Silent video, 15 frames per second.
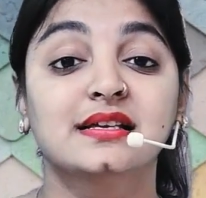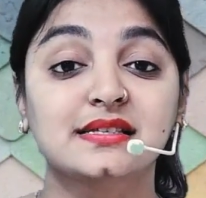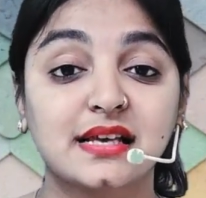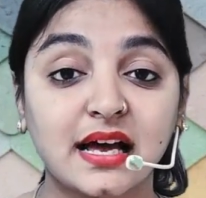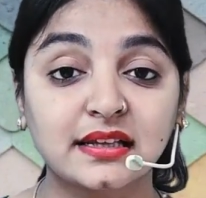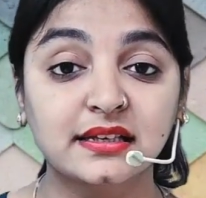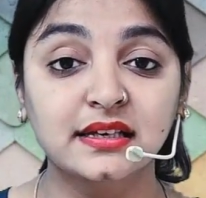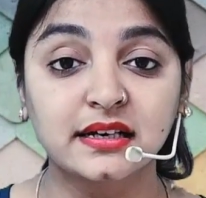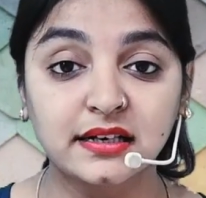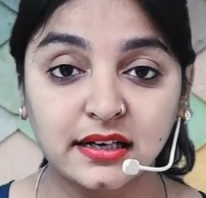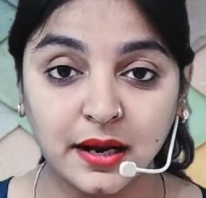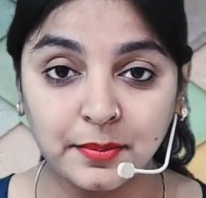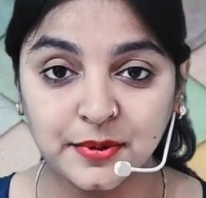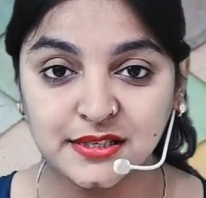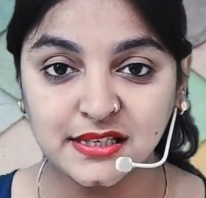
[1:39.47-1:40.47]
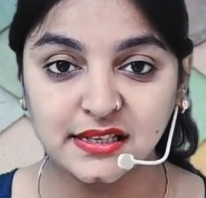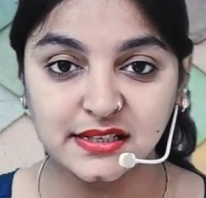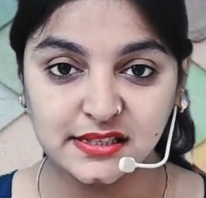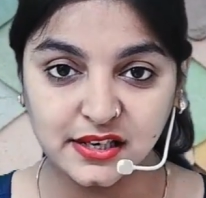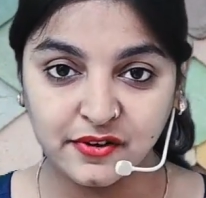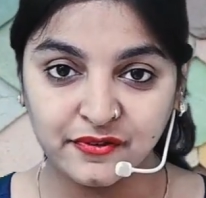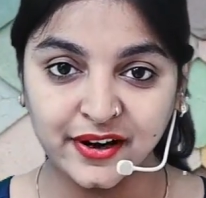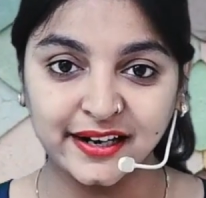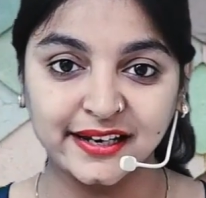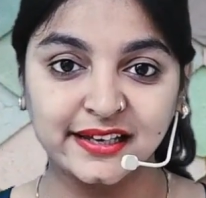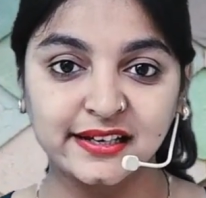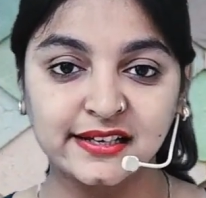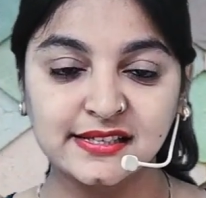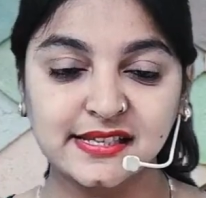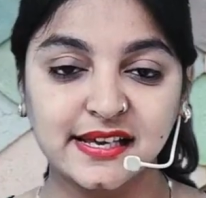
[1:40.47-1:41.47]
साथ ही अगर आप किसी रिजर्व
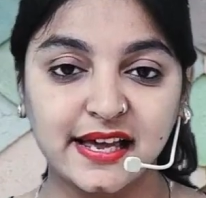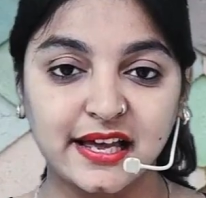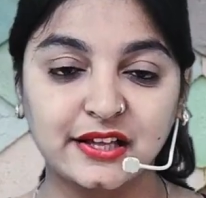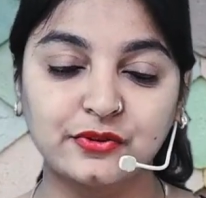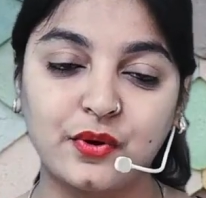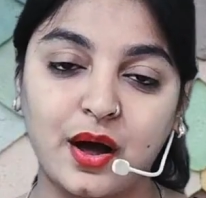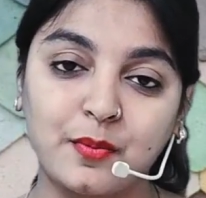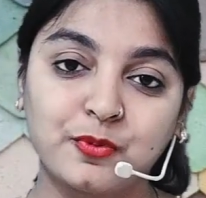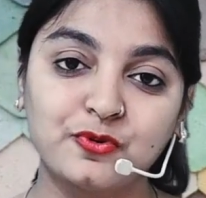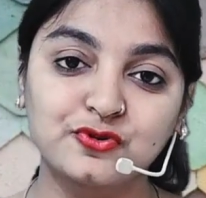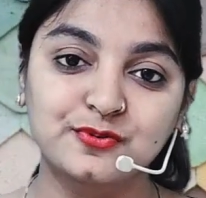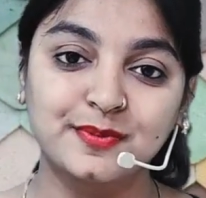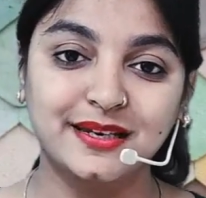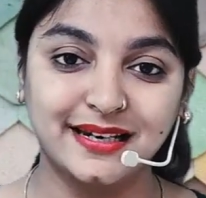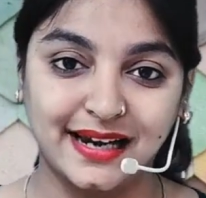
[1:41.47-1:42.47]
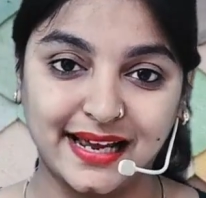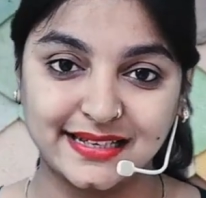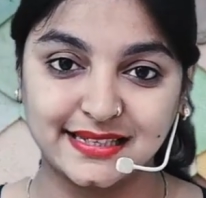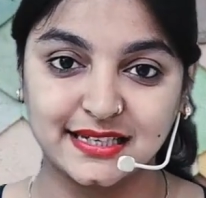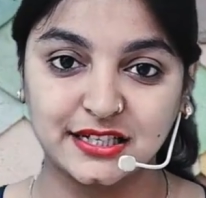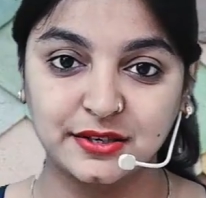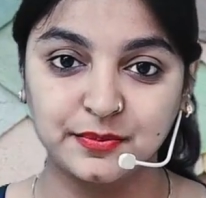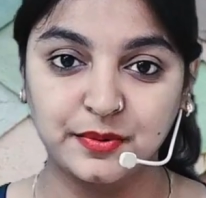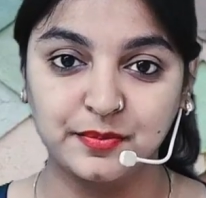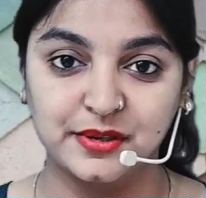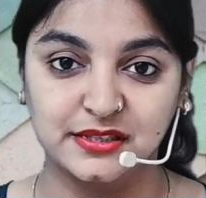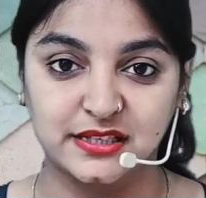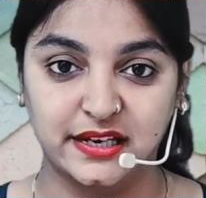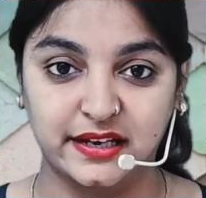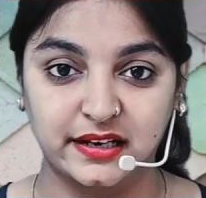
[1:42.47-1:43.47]
कैटेगरी से हैं तो आपको उसमें रिलैक्सेशन भी
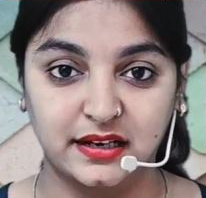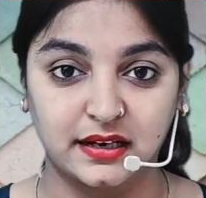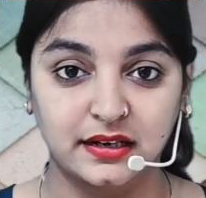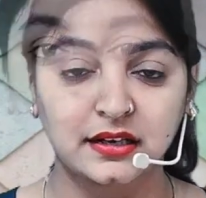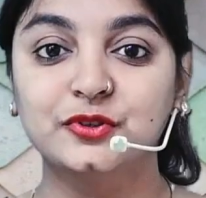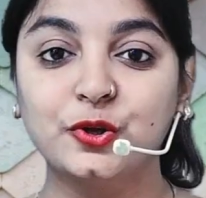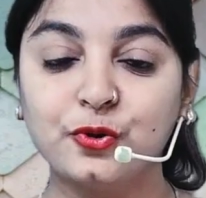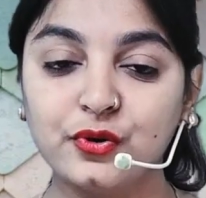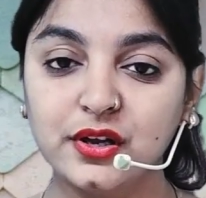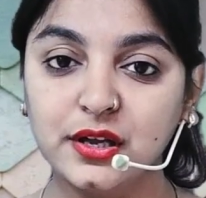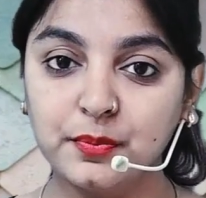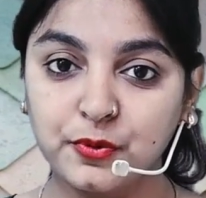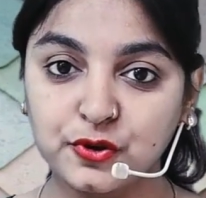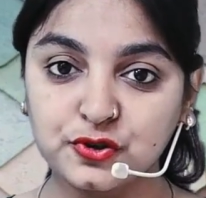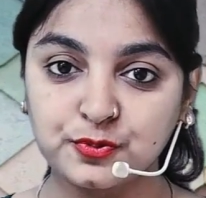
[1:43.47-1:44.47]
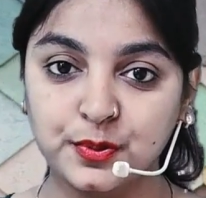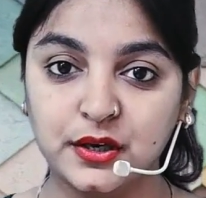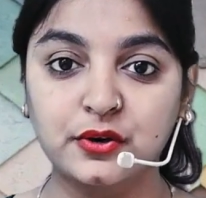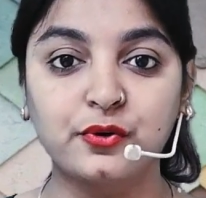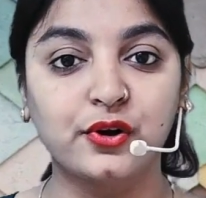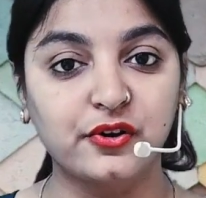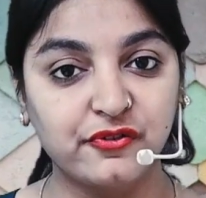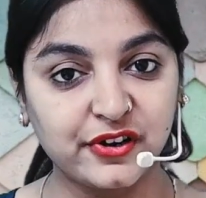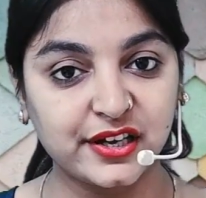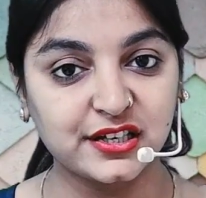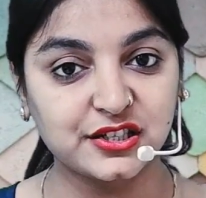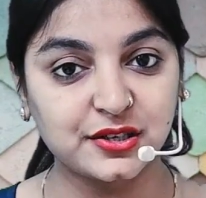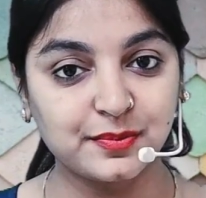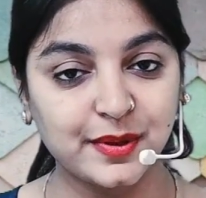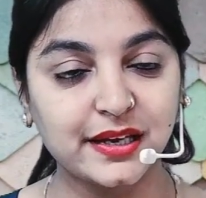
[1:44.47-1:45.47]
मिल जाएगा दोनों ही पोस्ट पर
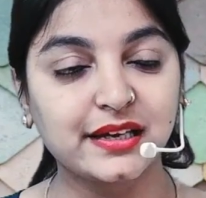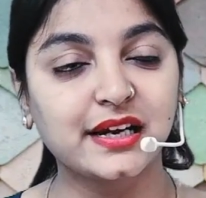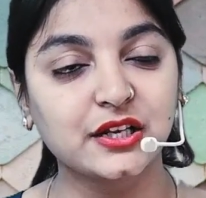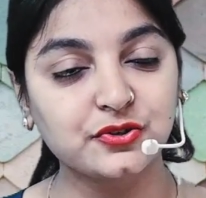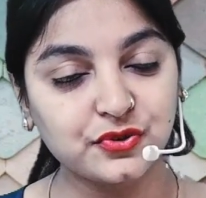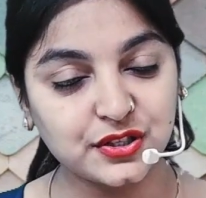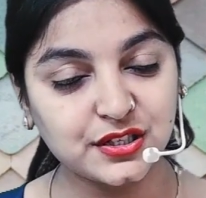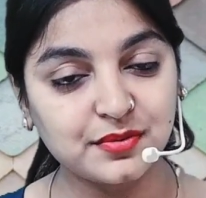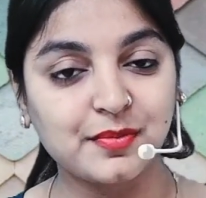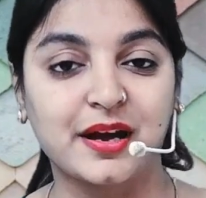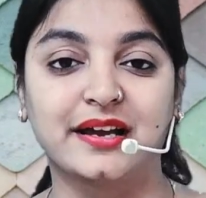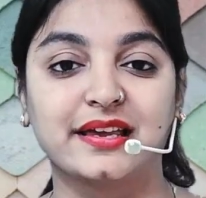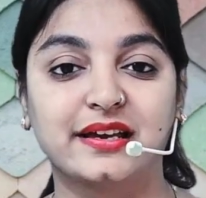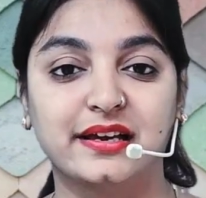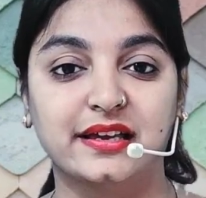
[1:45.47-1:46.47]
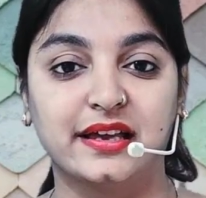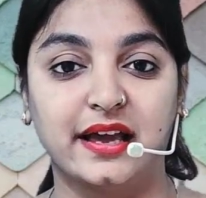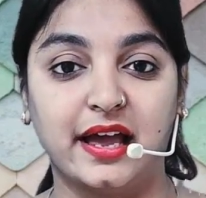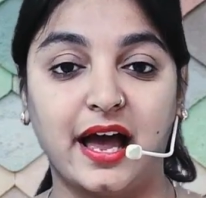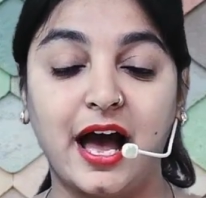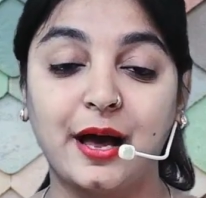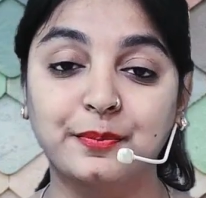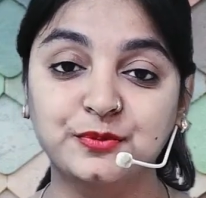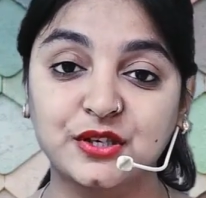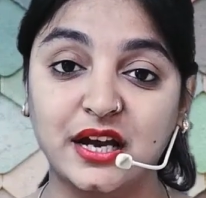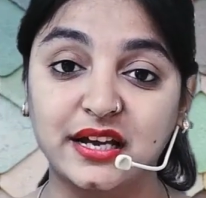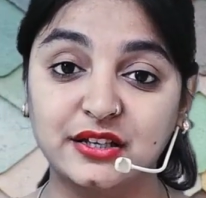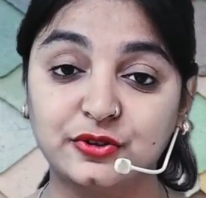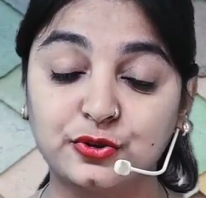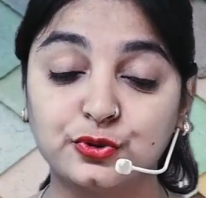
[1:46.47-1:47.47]
क्वालिफिकेशन में ग्रेजुएशन मांगी गई है आप
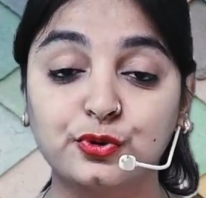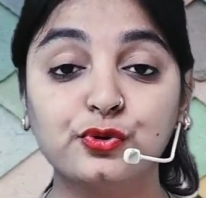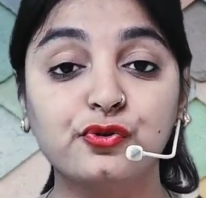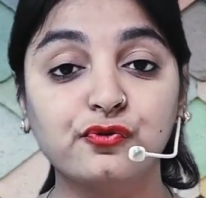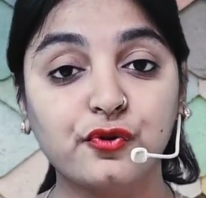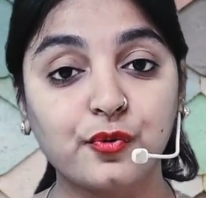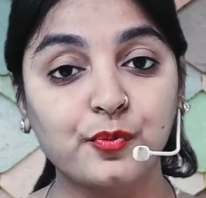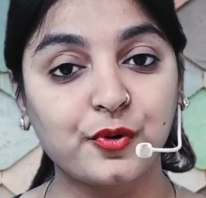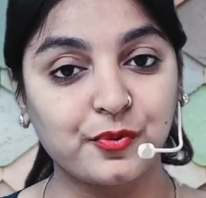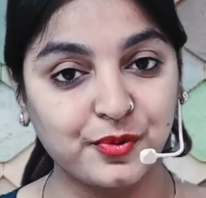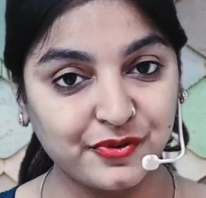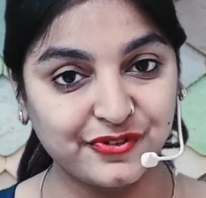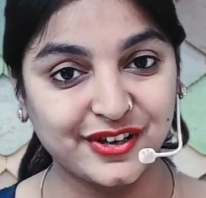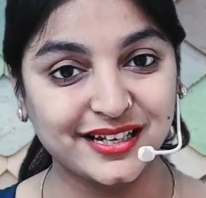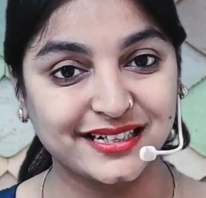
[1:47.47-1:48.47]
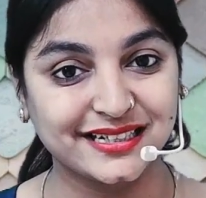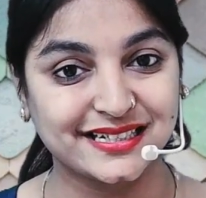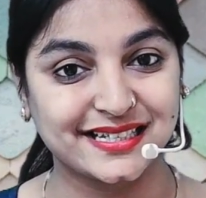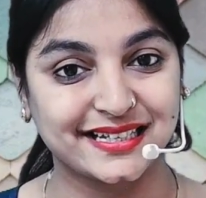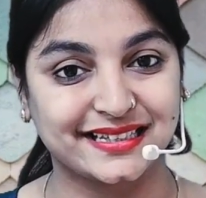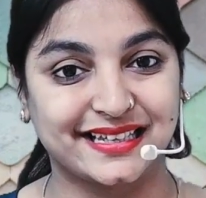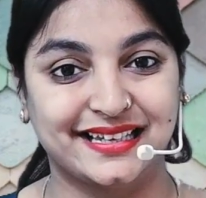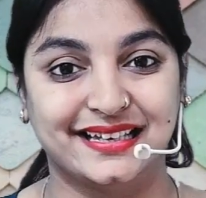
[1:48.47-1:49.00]
चाहें तो दोनों फॉर्म को भी फिल कर सकते